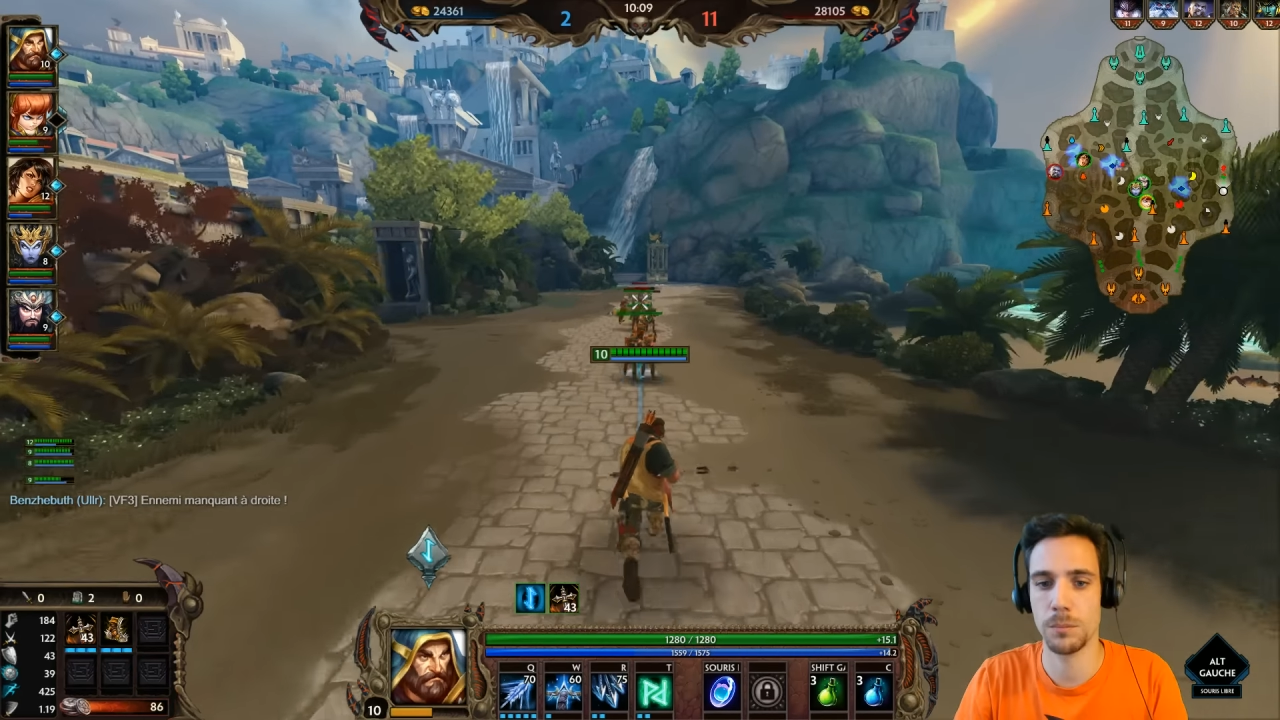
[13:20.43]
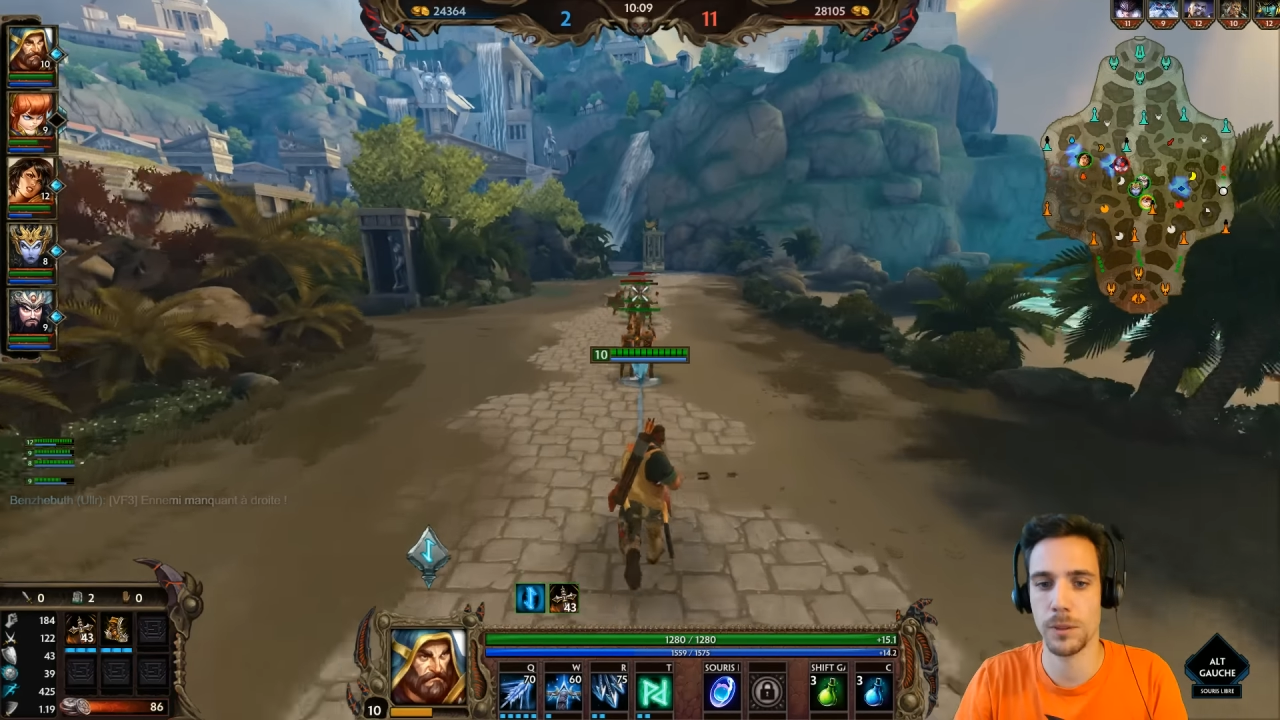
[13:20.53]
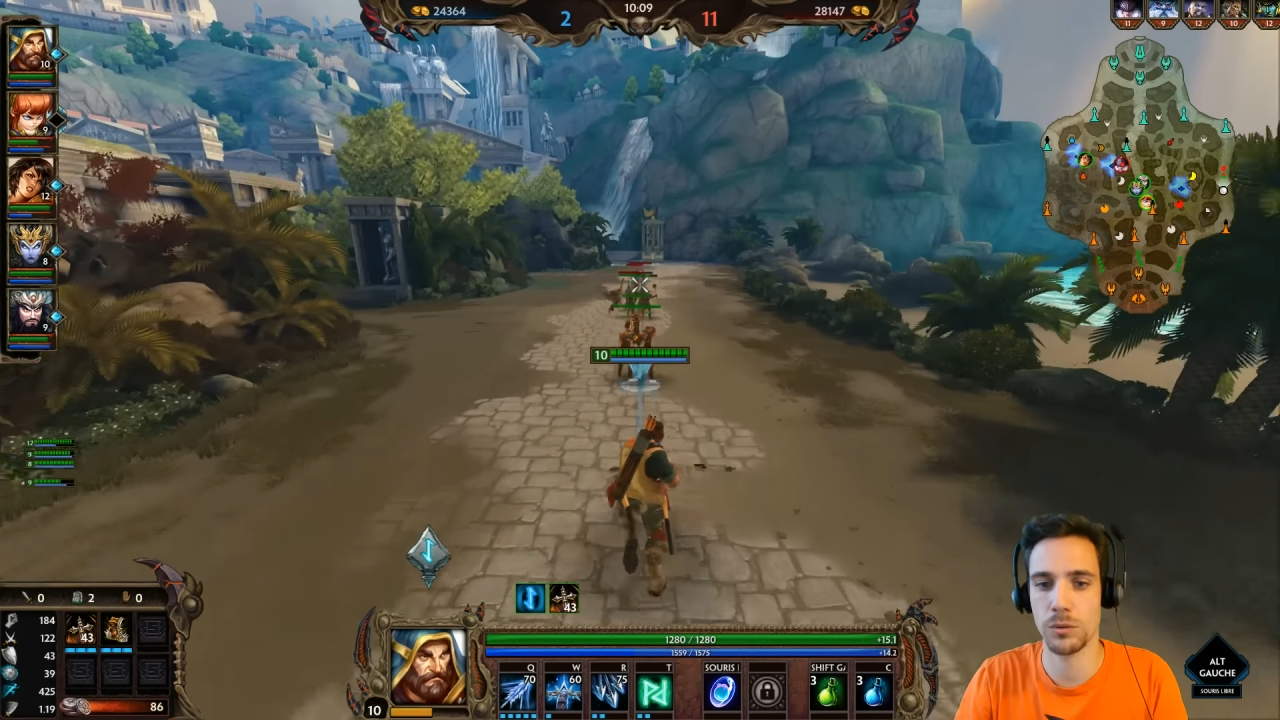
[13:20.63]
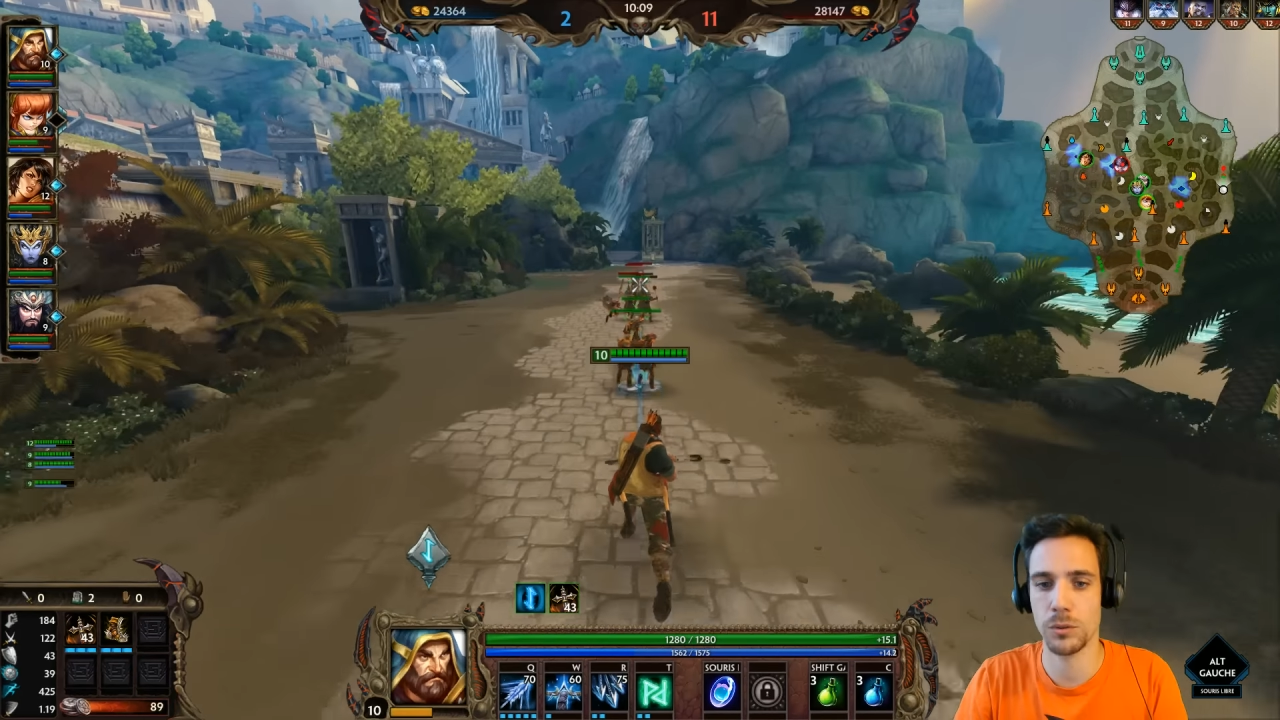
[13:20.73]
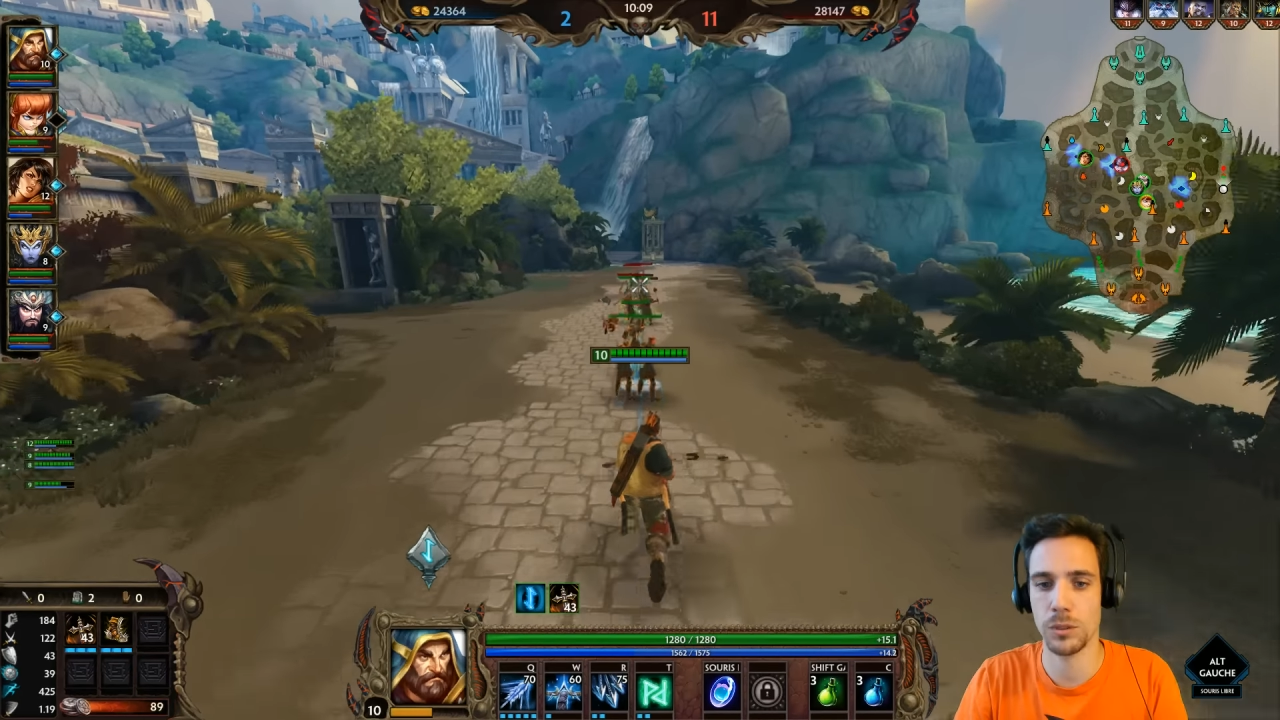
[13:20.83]

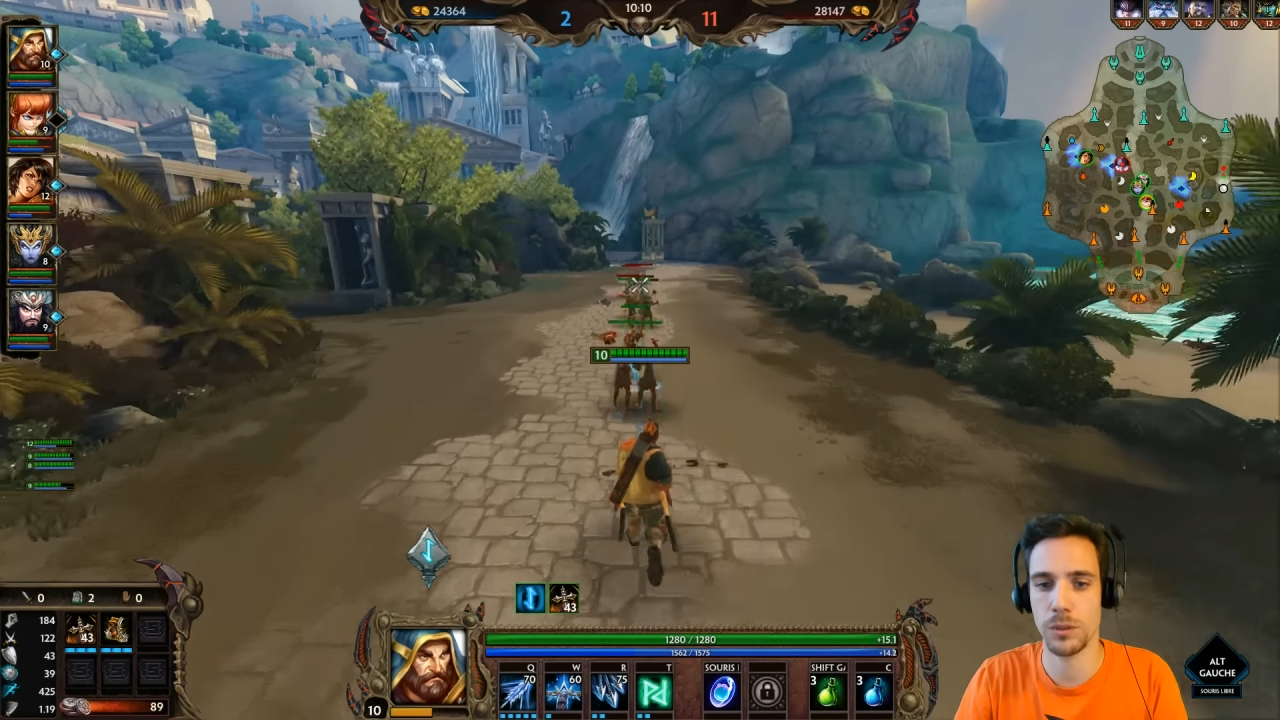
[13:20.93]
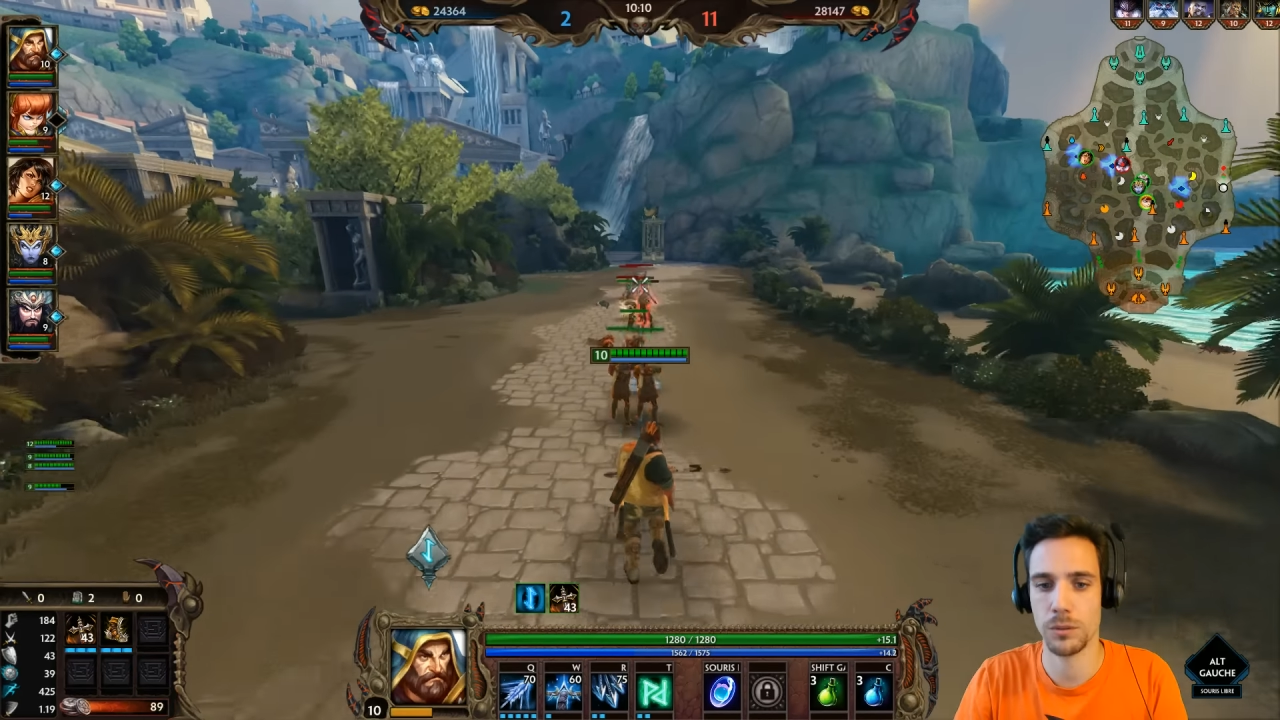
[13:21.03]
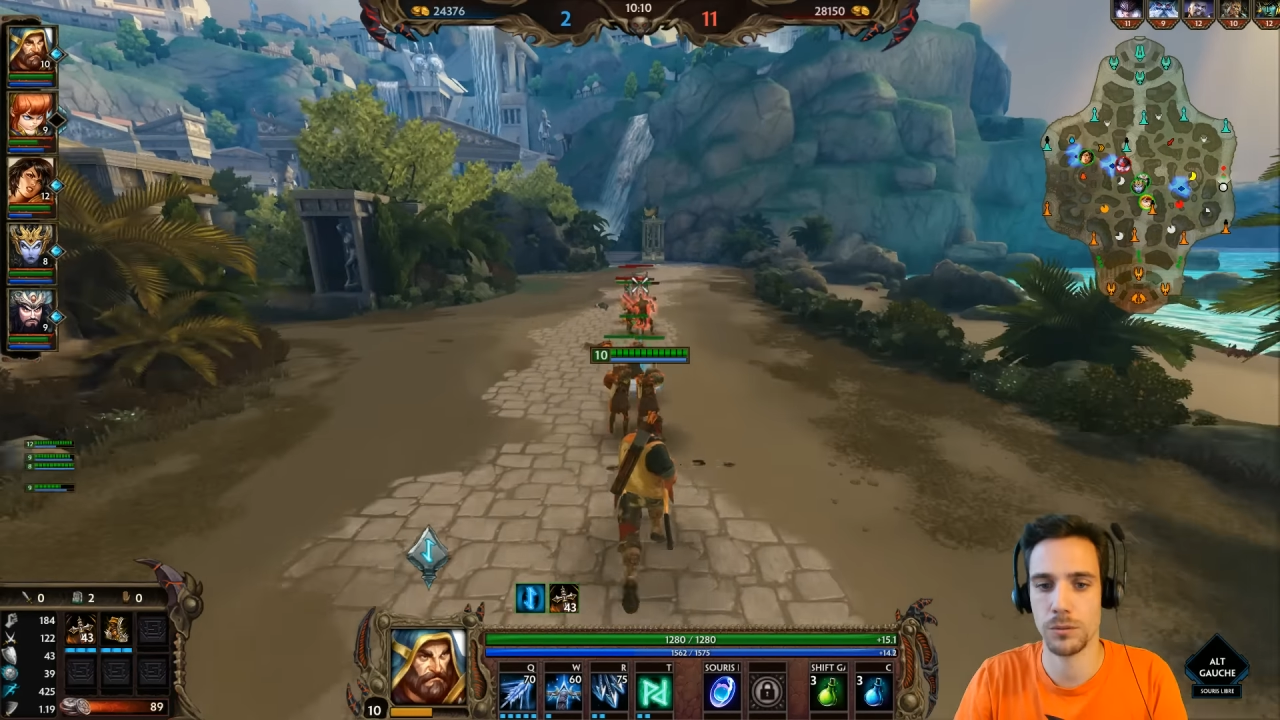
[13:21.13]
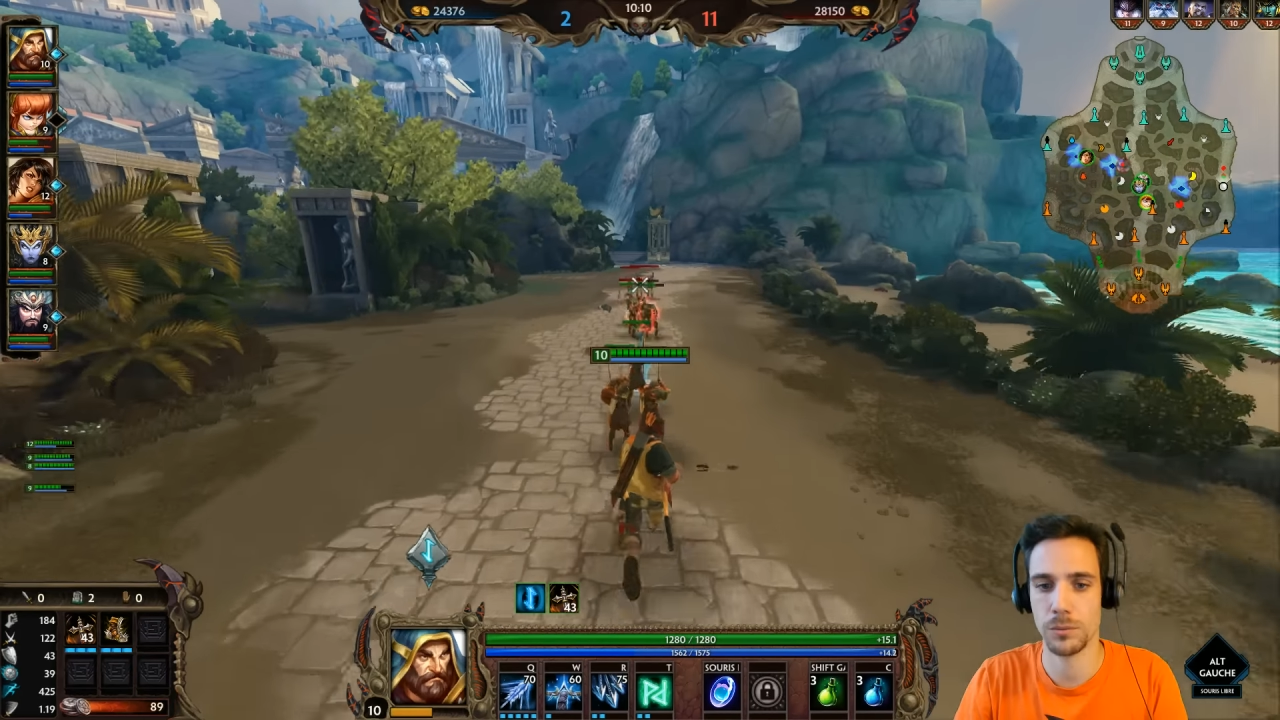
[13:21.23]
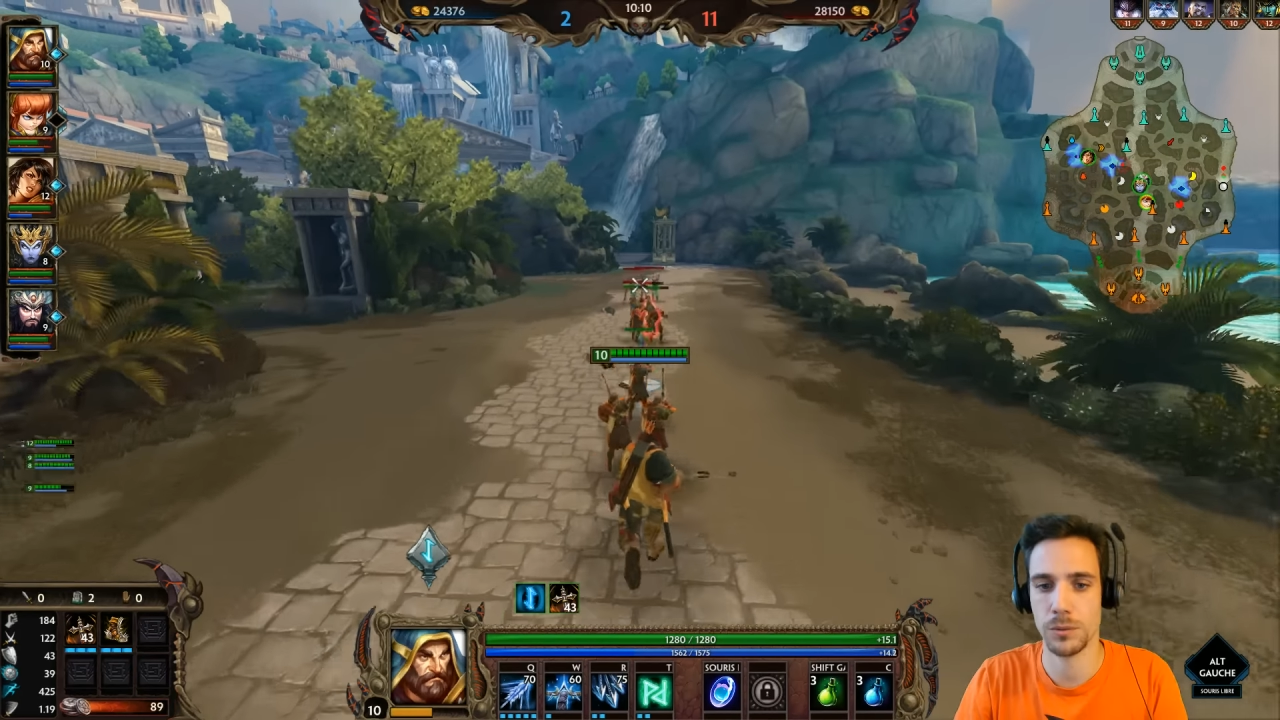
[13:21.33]
trop dégueulasse non
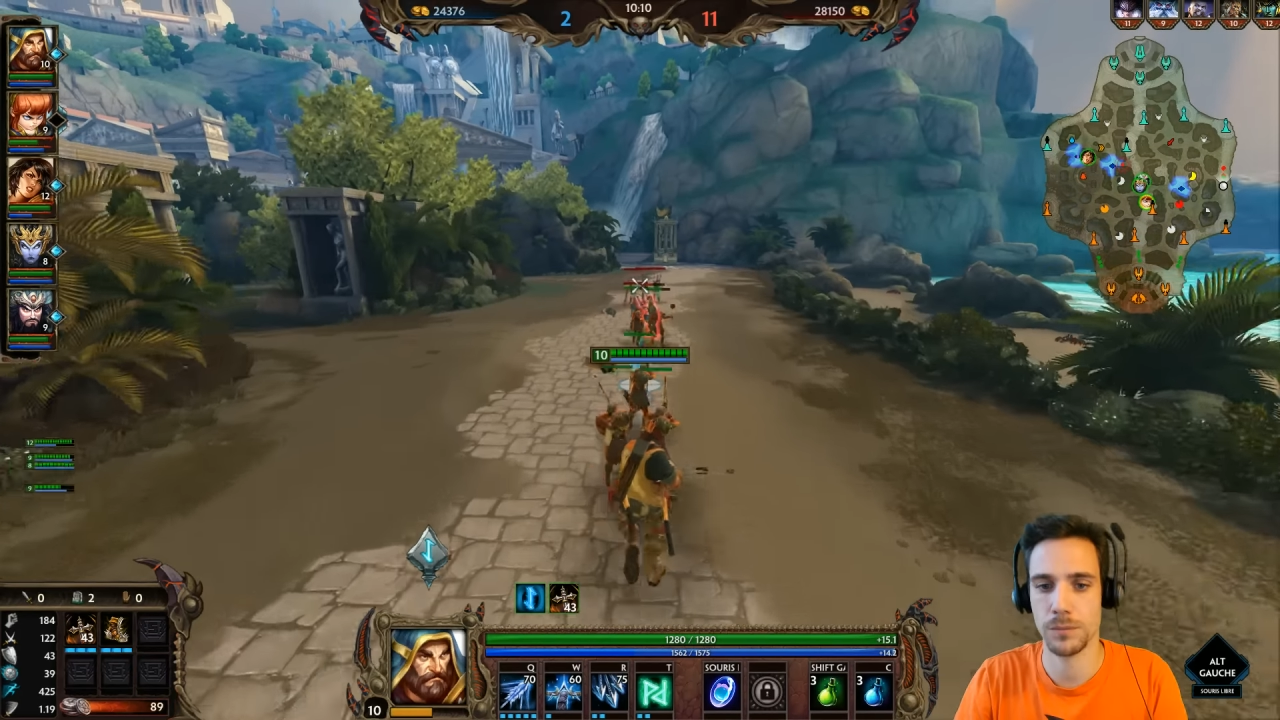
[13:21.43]
plus. Hein.